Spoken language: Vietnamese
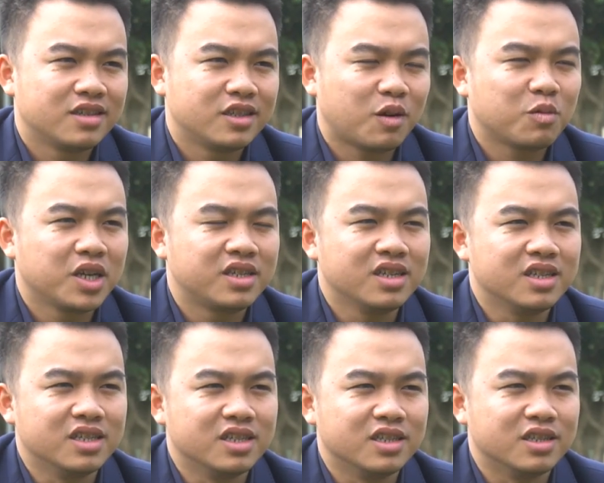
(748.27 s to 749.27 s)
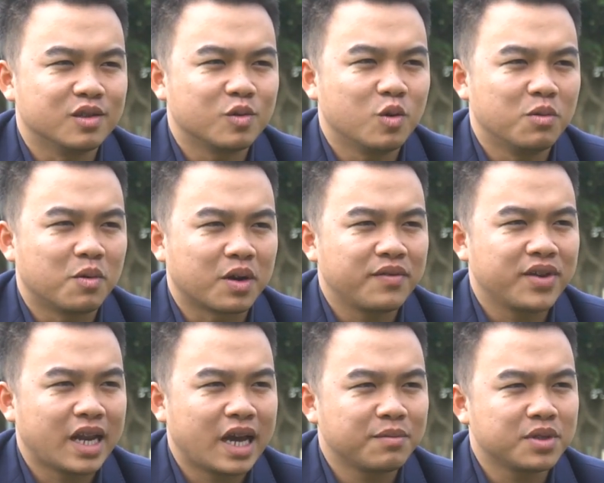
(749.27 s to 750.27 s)
trong lịch sử của đá Việt
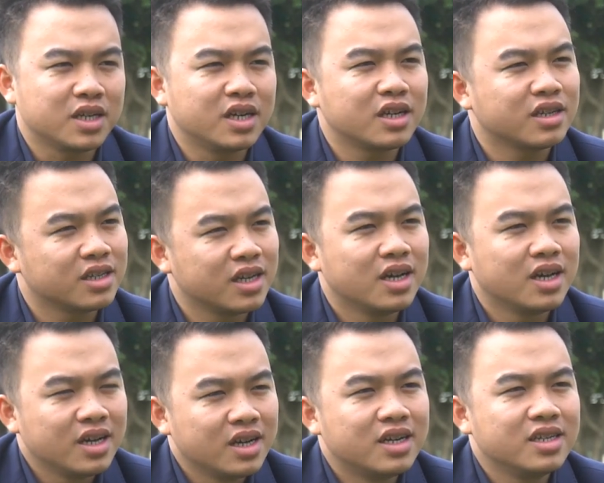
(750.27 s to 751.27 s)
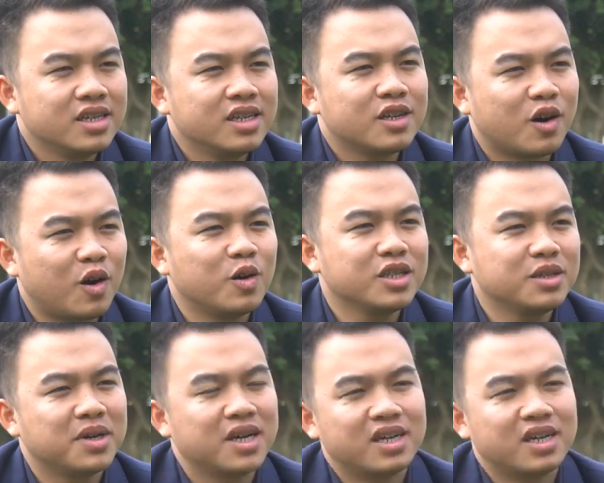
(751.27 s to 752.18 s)
Nam, thì hơi hơi hơi khó nhưng mà